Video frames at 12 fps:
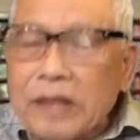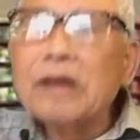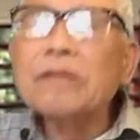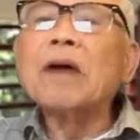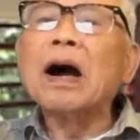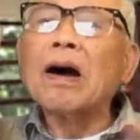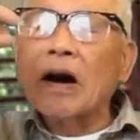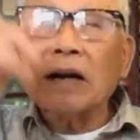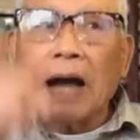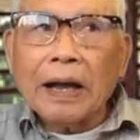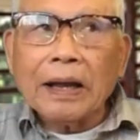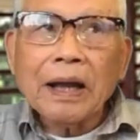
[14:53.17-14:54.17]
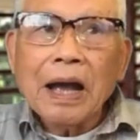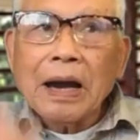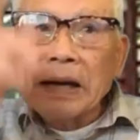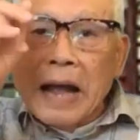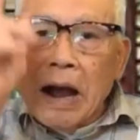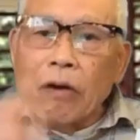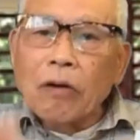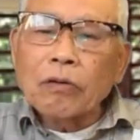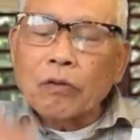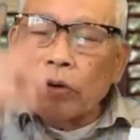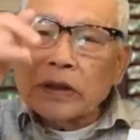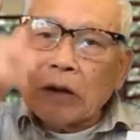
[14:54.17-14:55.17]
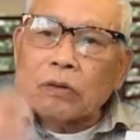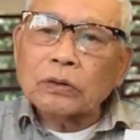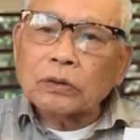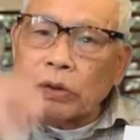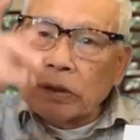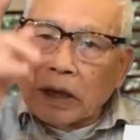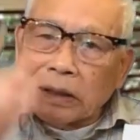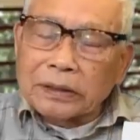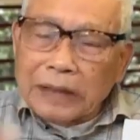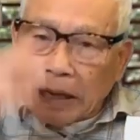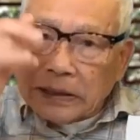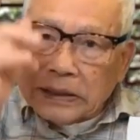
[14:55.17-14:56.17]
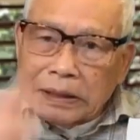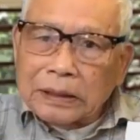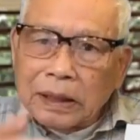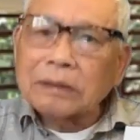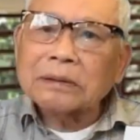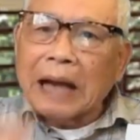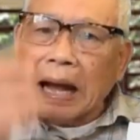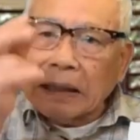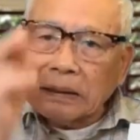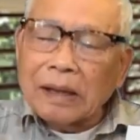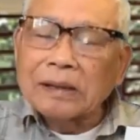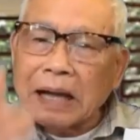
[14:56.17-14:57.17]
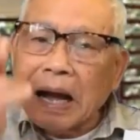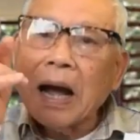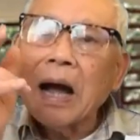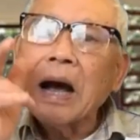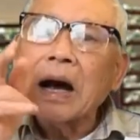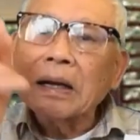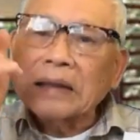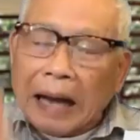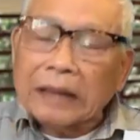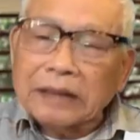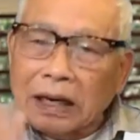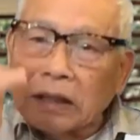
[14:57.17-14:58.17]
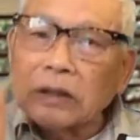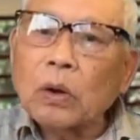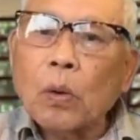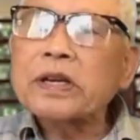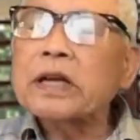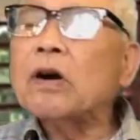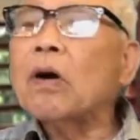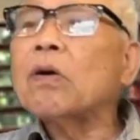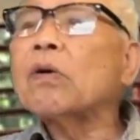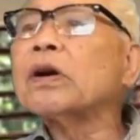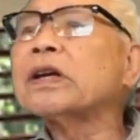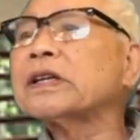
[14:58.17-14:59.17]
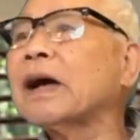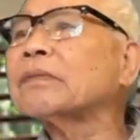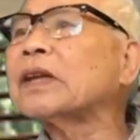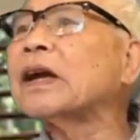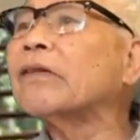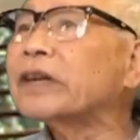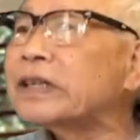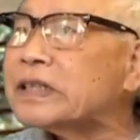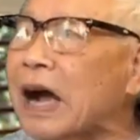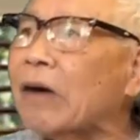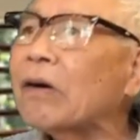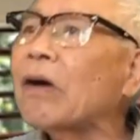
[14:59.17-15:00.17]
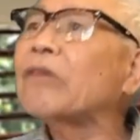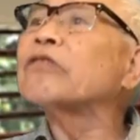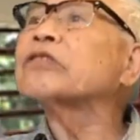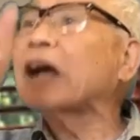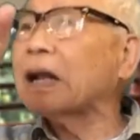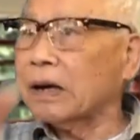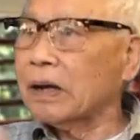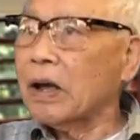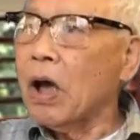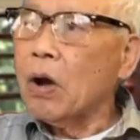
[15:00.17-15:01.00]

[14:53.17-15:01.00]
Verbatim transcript: Nhưng mà ngược lại, nếu cuốn sách của tôi được những nhà trí thức đã từng là nạn nhân của chế độ Ngô Đình Diệm thì ông nghĩ sao? Ông không trả lời.